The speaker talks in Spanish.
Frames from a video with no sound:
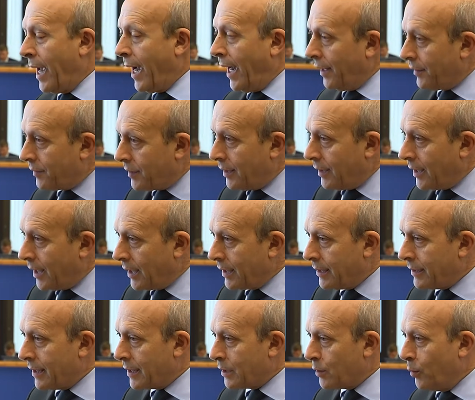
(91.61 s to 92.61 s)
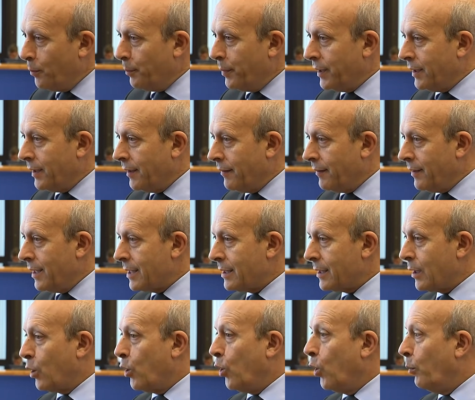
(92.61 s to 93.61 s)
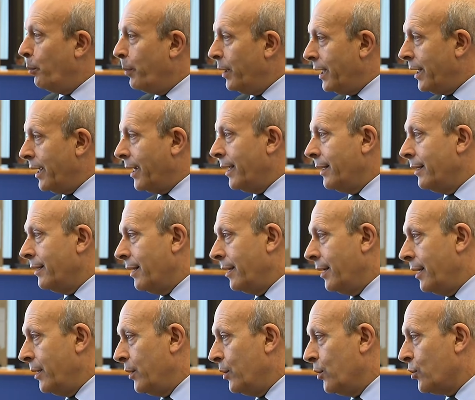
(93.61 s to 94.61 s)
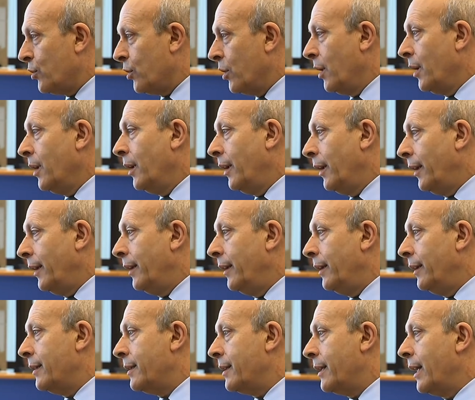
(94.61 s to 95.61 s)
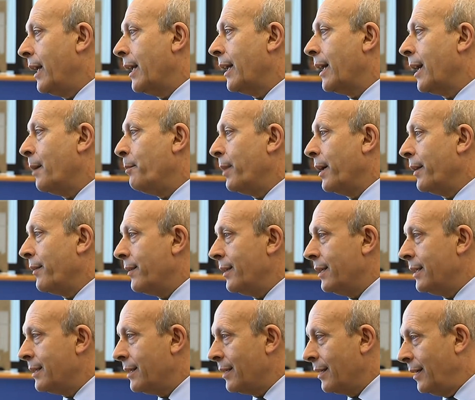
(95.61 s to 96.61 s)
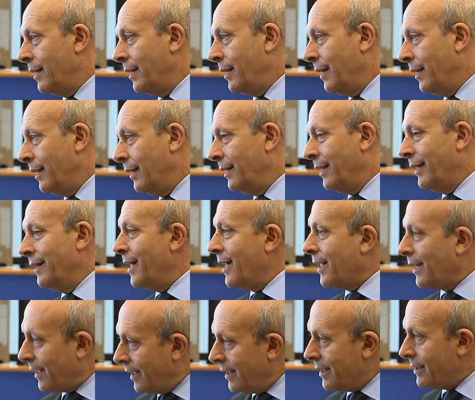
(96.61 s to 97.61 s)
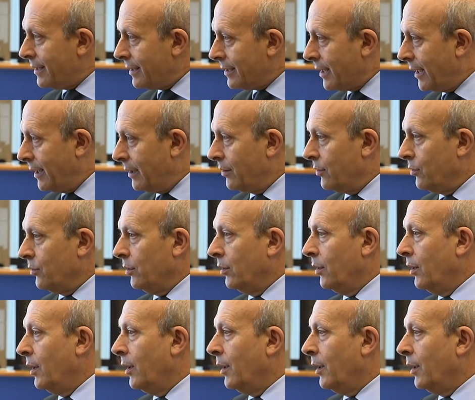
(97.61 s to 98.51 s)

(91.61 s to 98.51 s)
adquieran estas competencias, cooperen entre ellos y sean capaces eh, de dar ese salto